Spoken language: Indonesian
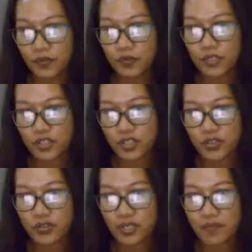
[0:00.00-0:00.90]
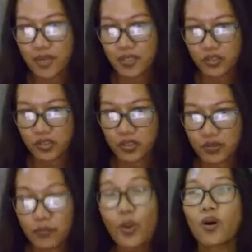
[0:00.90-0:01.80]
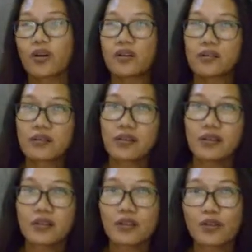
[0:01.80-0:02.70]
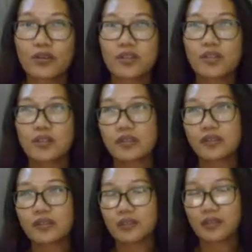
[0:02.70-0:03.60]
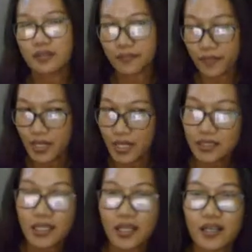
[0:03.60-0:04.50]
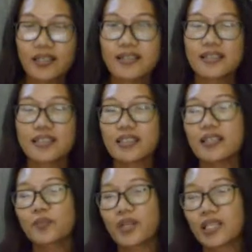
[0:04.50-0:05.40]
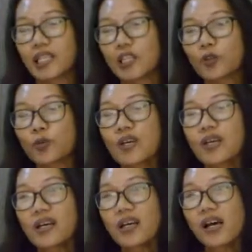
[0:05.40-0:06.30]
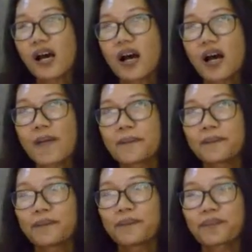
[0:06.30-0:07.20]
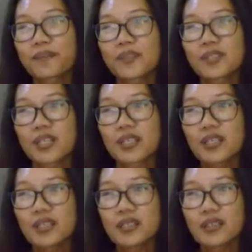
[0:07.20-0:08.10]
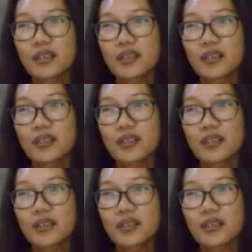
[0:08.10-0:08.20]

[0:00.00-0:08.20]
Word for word: feature image blog kalau uh, bahasa Inggrisnya seperti itu. Um, jadi